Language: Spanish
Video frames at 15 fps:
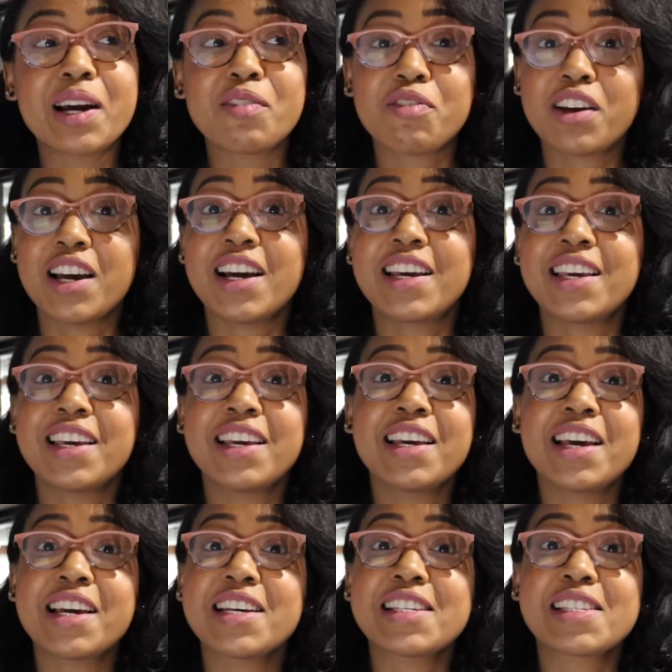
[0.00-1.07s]
café
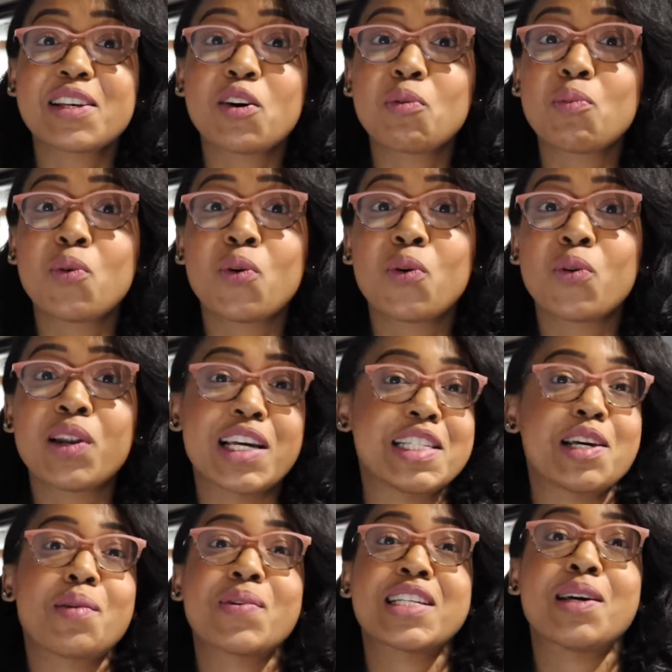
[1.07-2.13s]
aquí es como la
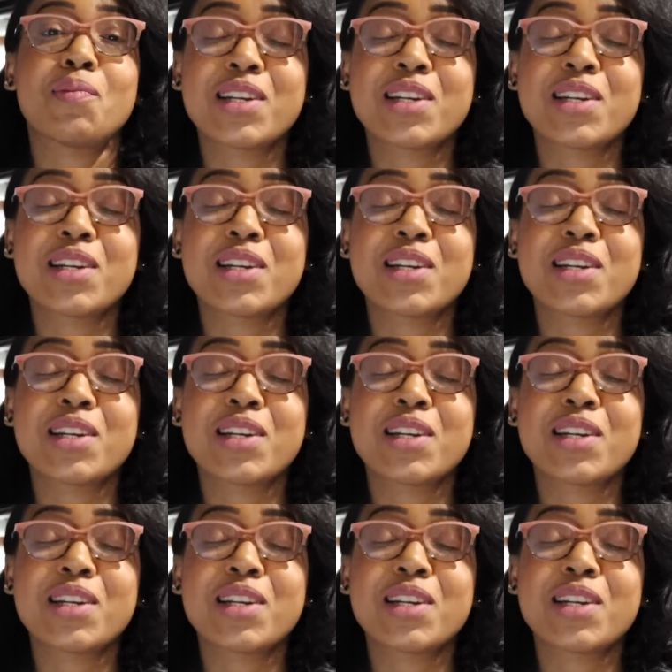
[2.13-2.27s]
cerveza